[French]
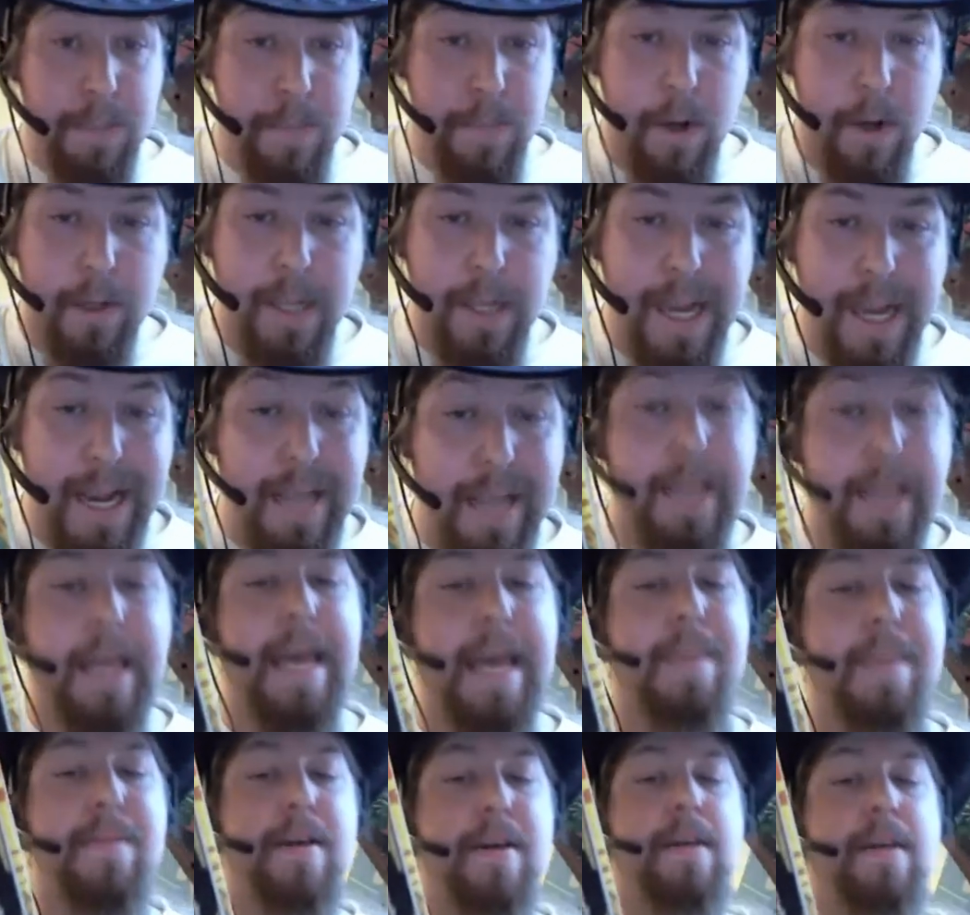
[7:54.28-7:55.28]
c'est quoi ce
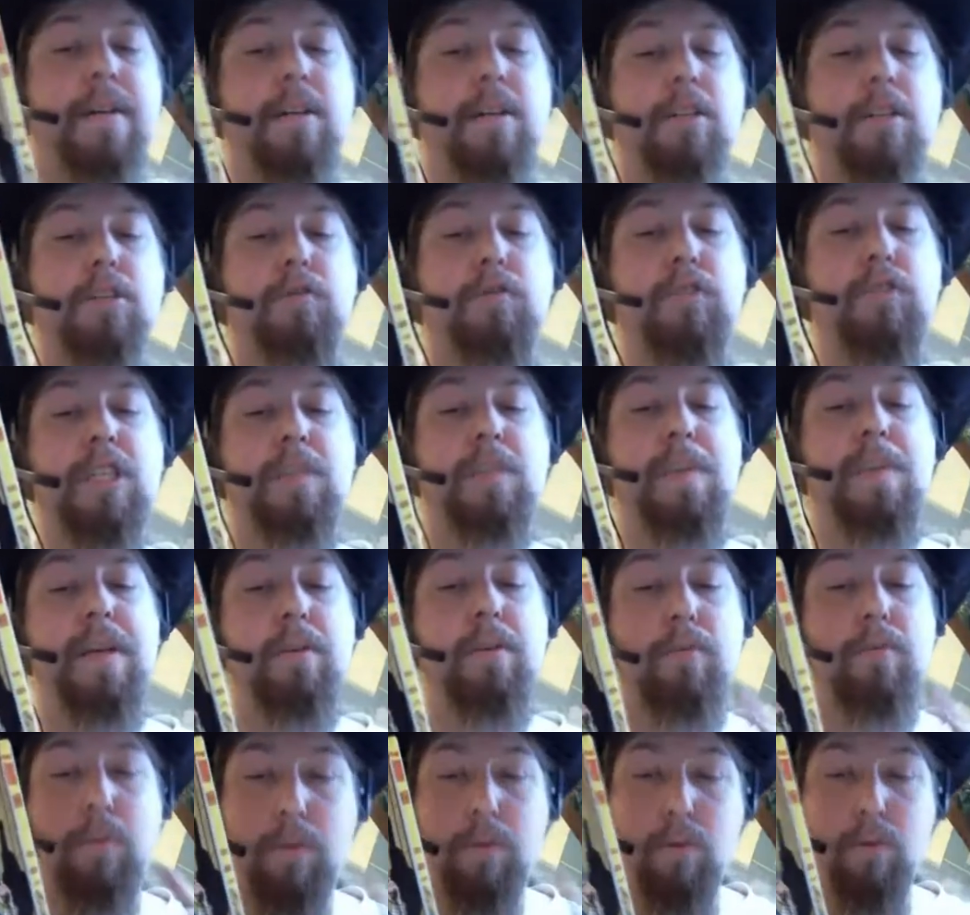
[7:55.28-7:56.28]
bordel Eh bien, je
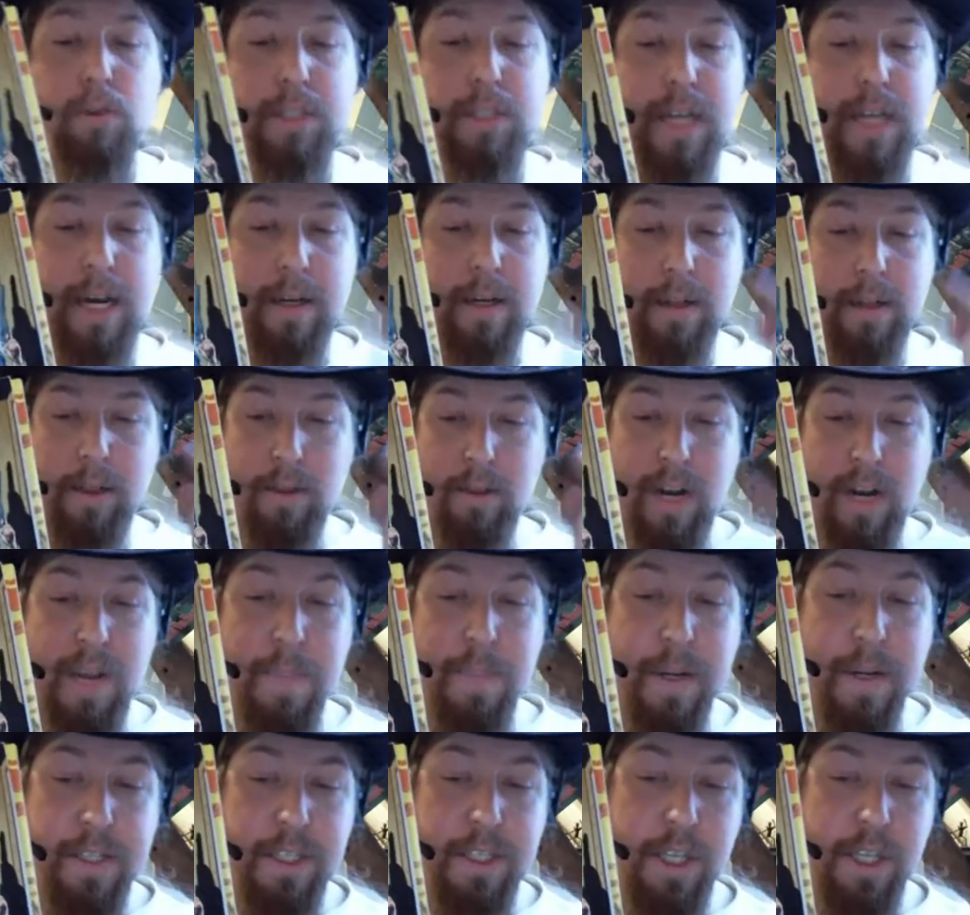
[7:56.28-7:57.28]
vous explique tout ça
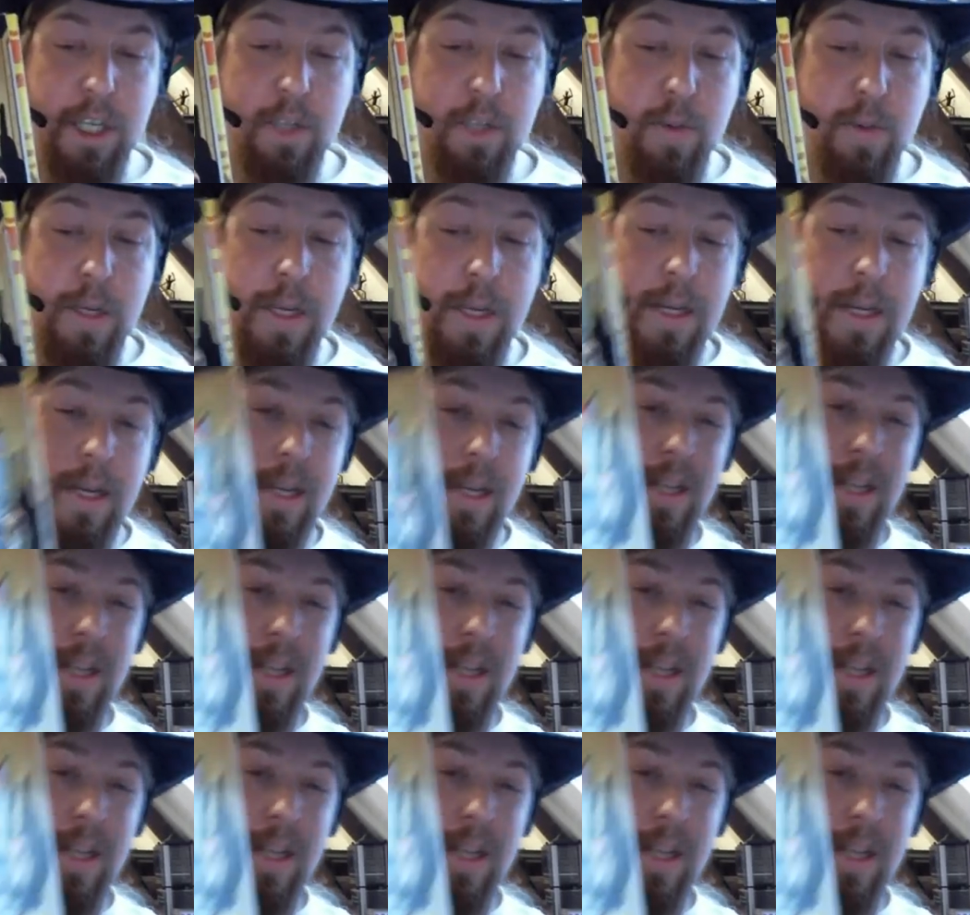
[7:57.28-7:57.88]
dans la partie qui